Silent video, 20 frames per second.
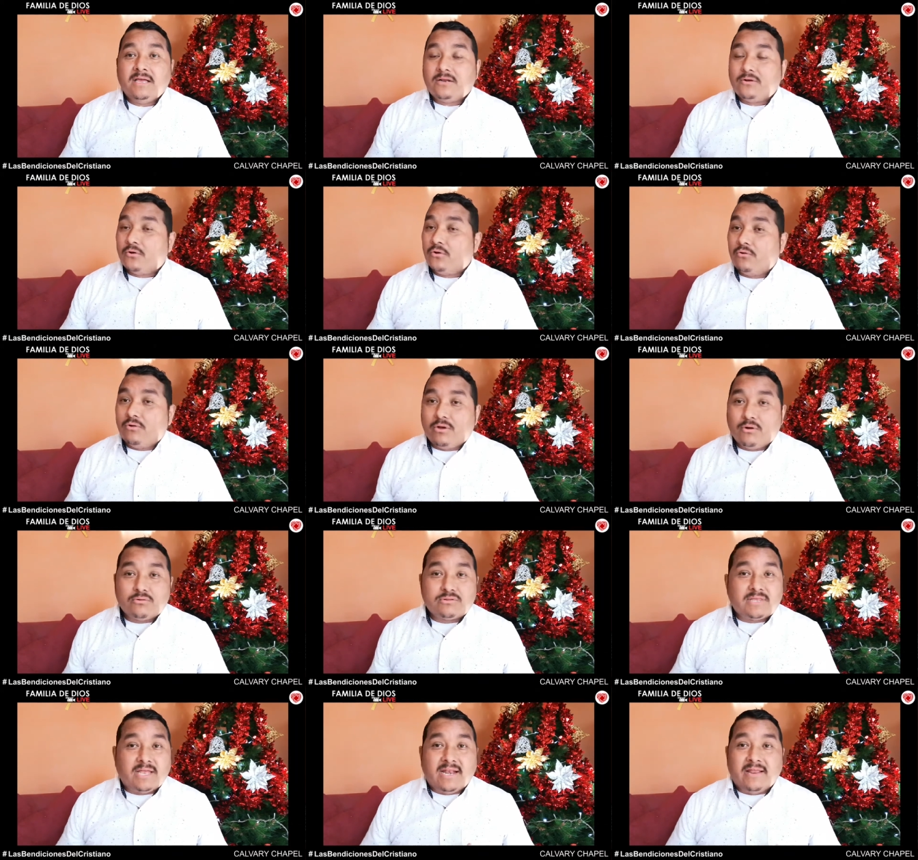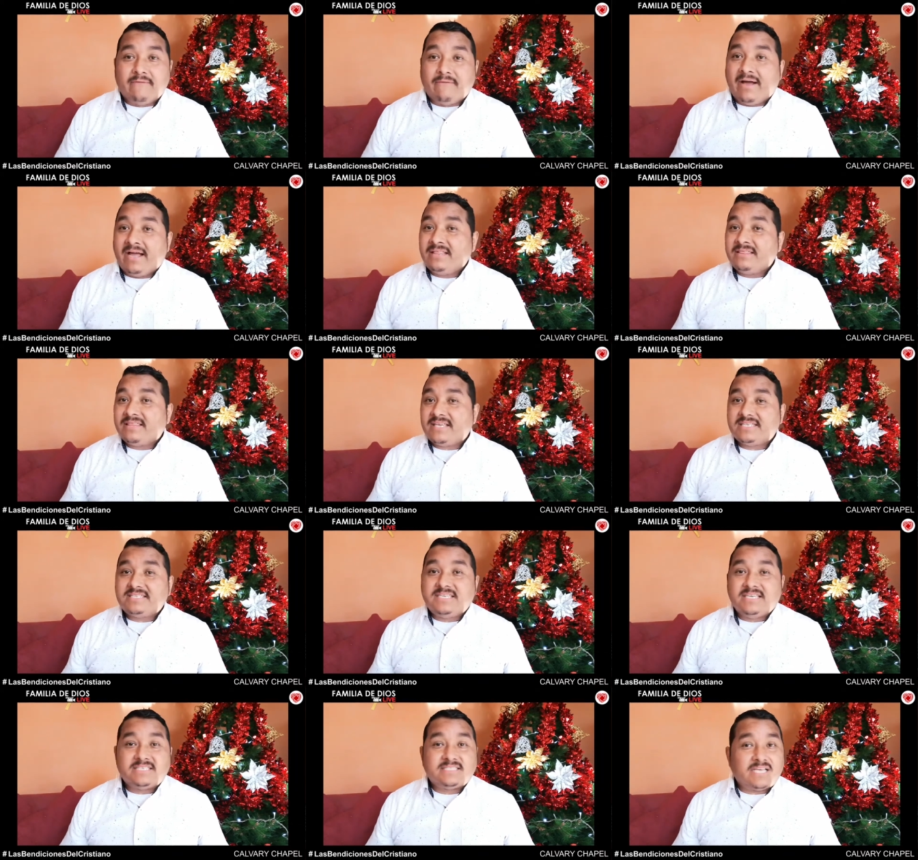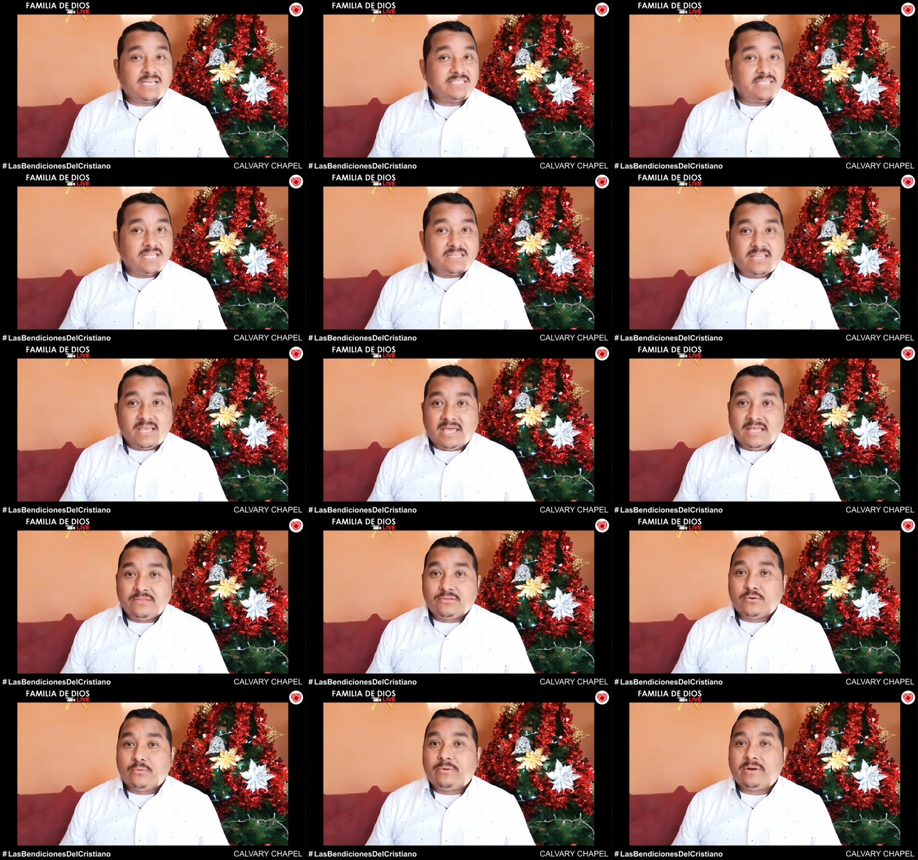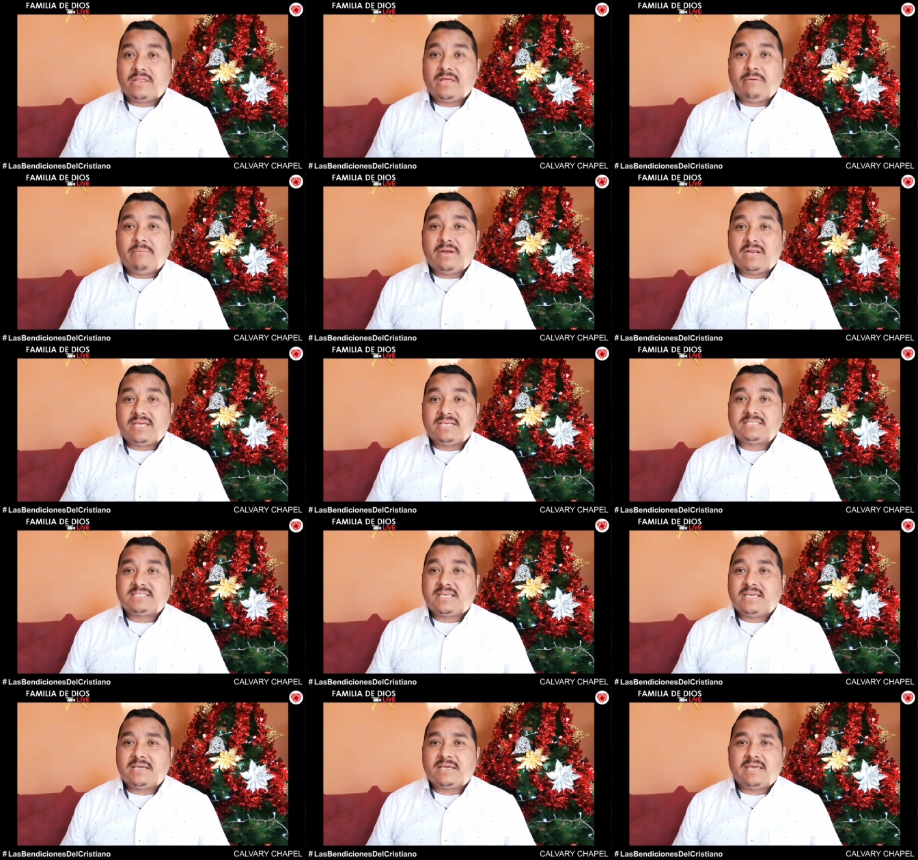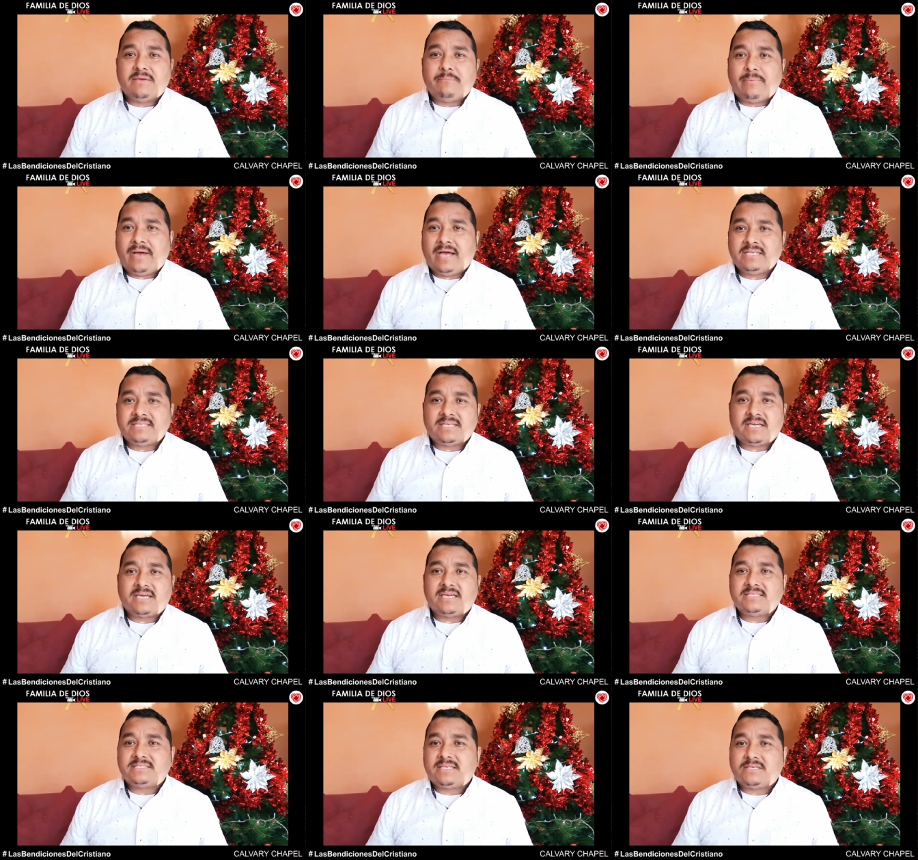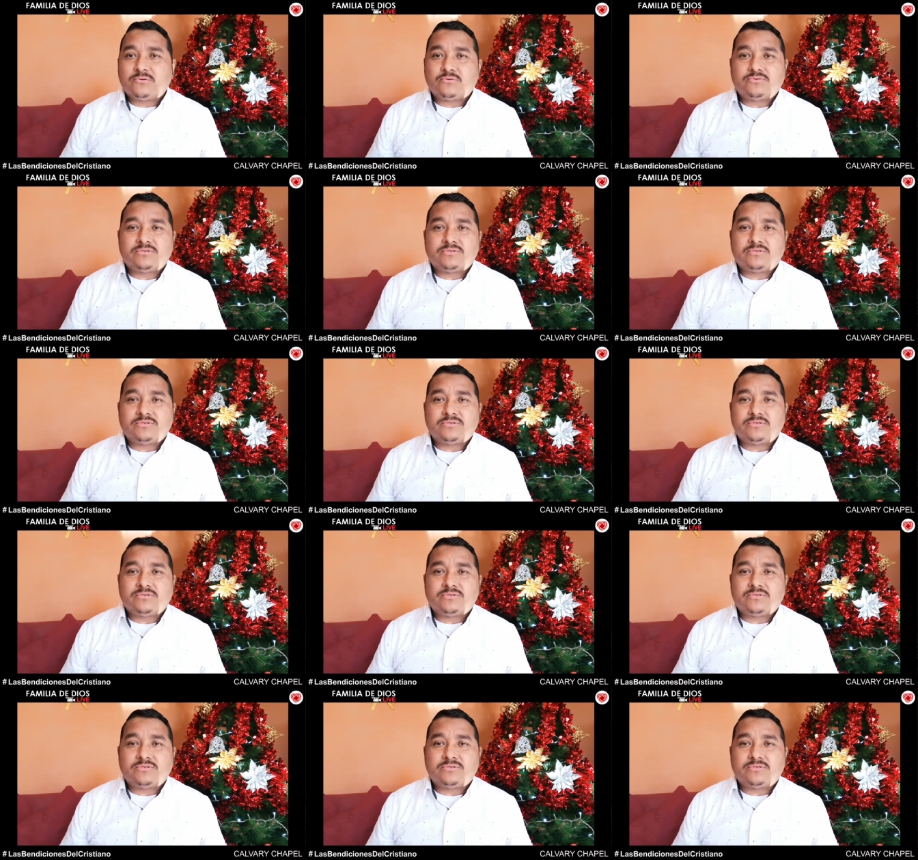luego, luego te levantas y estás atento, ¿verdad? A ver qué, qué, qué pasa, qué está